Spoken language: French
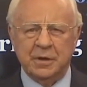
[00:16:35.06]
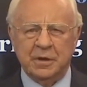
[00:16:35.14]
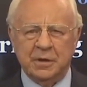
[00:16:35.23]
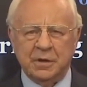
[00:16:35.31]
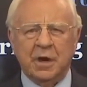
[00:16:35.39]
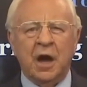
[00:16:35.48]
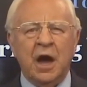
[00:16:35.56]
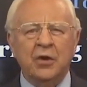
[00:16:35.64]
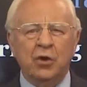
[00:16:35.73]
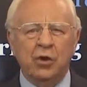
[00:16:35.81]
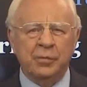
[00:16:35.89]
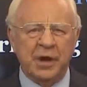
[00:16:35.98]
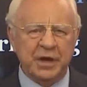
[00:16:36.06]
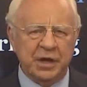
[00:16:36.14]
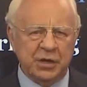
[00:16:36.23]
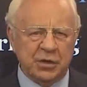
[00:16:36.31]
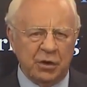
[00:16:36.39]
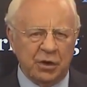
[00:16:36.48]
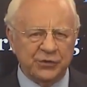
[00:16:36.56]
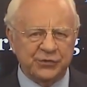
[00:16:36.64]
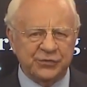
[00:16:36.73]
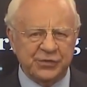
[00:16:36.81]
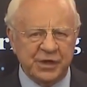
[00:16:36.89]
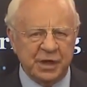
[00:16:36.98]
Pour le Dieu Tout-Puissant, une
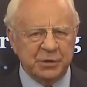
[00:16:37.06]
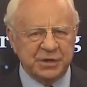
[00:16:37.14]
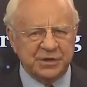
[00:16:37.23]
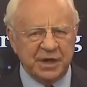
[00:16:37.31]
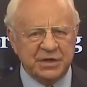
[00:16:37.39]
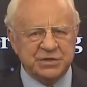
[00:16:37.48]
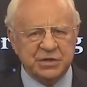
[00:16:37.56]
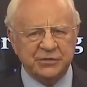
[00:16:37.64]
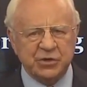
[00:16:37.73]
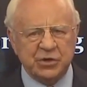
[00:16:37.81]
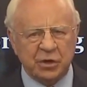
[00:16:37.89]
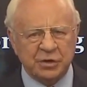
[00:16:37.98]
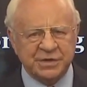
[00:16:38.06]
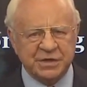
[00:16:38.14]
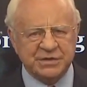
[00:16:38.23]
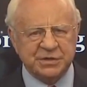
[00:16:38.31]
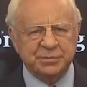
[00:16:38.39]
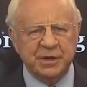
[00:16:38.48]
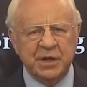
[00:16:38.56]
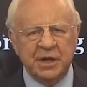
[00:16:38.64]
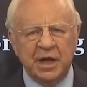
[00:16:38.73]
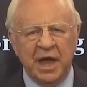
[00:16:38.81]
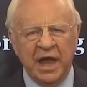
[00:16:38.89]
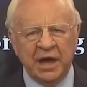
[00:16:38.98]
imitation d'occultisme est une
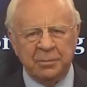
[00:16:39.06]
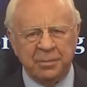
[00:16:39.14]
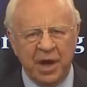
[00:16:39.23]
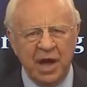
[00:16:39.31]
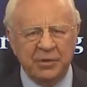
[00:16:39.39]
abomination.